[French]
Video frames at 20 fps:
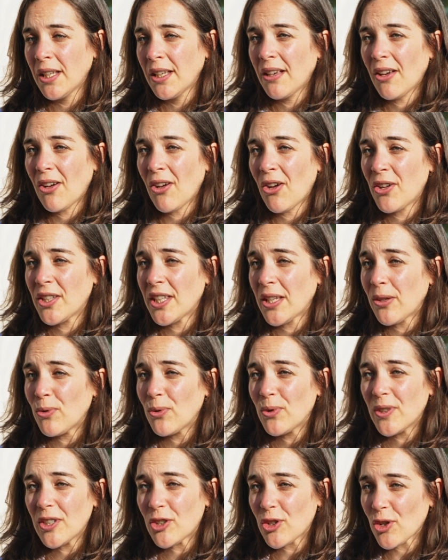Mhm. Euh, il y a
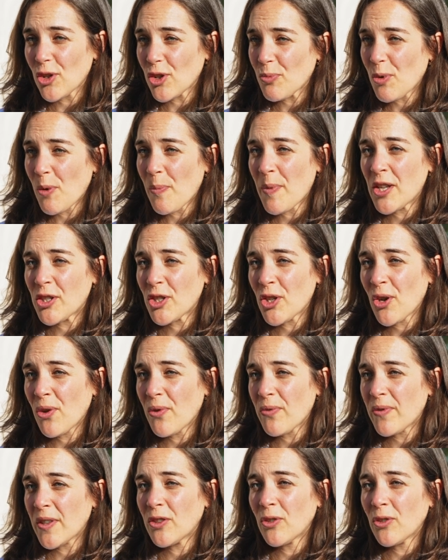eu des changements majeurs, en fait,